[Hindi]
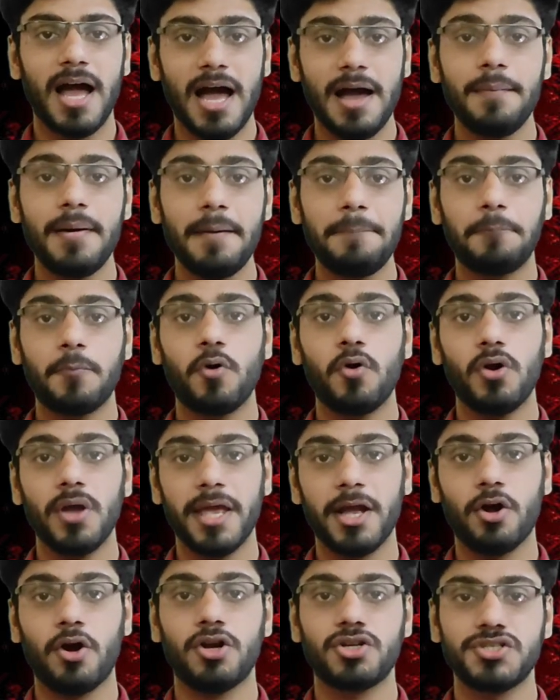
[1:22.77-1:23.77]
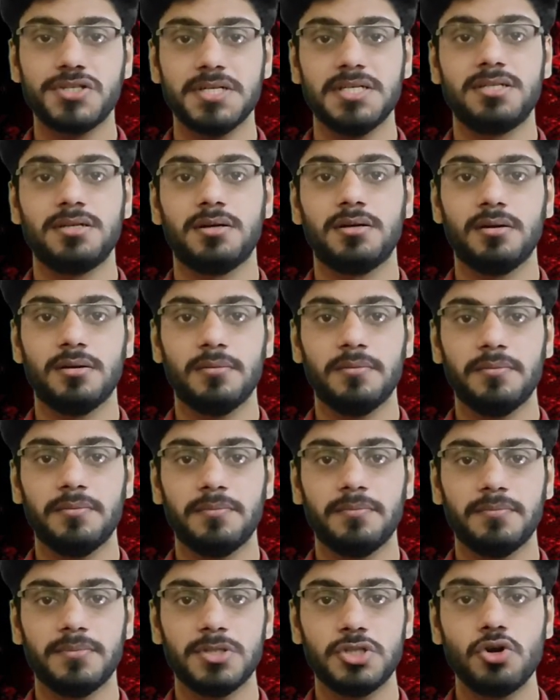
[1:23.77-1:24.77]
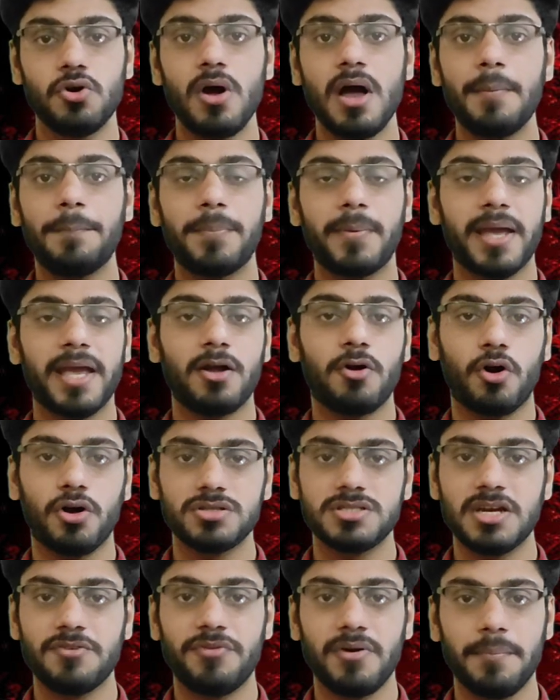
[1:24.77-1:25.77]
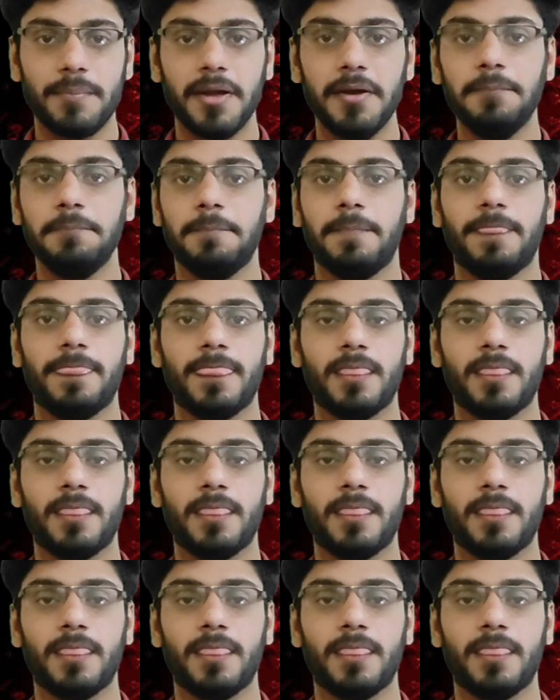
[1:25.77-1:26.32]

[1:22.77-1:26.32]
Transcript: अब आपको एक और चीज जो आपके कॉस्ट एफ है